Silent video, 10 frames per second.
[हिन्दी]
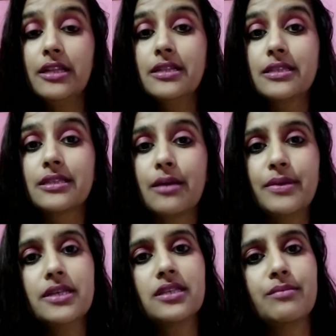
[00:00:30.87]
इन
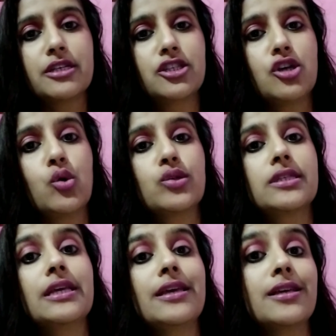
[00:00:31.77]
सभी समस्याओं
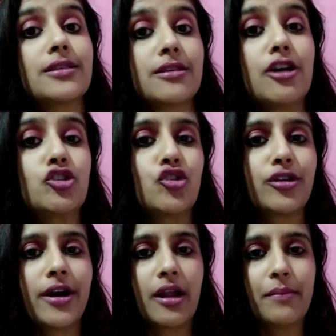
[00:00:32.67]
से एक साथ
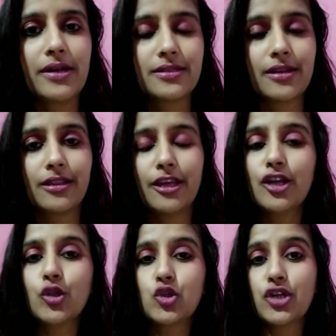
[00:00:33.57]
छुटकारा पा सकते
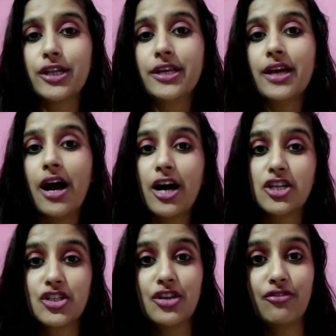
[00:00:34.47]
हैं तो चलिए
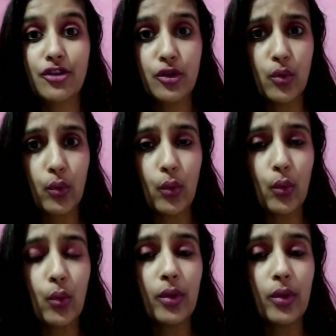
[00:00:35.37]
आज की वीडियो को